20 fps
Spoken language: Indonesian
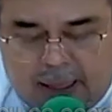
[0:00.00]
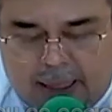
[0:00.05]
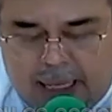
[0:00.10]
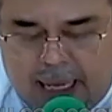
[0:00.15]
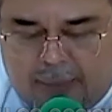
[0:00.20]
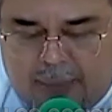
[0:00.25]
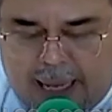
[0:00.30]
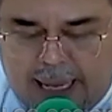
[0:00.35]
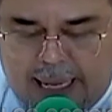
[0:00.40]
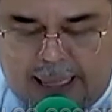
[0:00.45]

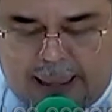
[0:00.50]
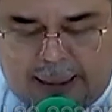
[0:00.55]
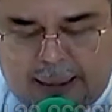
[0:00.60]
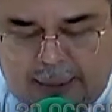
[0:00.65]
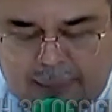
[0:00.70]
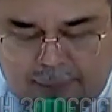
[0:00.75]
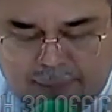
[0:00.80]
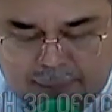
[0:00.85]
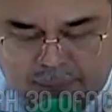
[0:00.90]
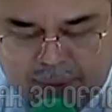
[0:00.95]
Nah, baik.
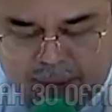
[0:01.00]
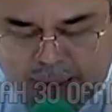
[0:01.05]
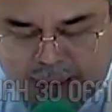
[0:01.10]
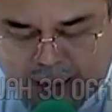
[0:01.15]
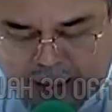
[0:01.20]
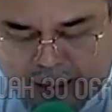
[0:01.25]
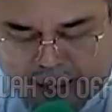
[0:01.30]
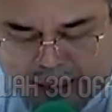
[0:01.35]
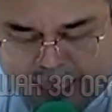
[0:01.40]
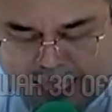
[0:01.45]

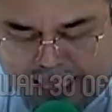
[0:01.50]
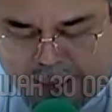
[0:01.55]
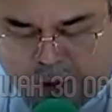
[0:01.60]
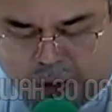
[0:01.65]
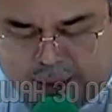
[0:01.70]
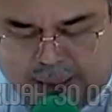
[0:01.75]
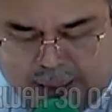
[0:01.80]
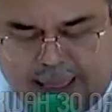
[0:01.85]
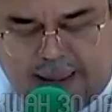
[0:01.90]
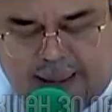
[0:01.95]

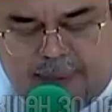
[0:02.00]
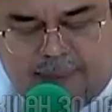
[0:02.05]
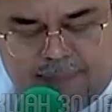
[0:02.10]
Selanjutnya,